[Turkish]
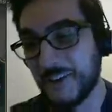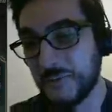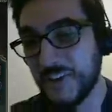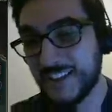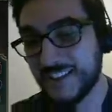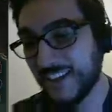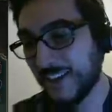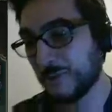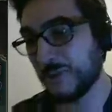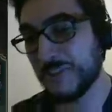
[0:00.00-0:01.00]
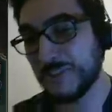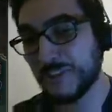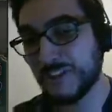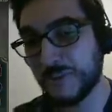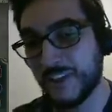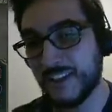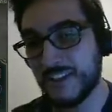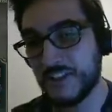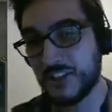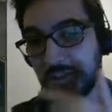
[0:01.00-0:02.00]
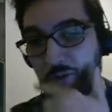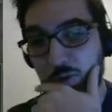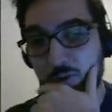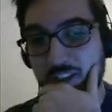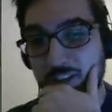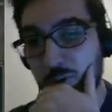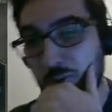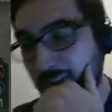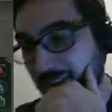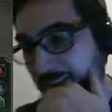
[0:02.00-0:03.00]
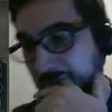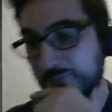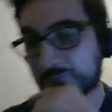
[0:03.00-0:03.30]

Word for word: Bir hit daha vuramadım adama ya. Canını çok güzel toparladı. Ee,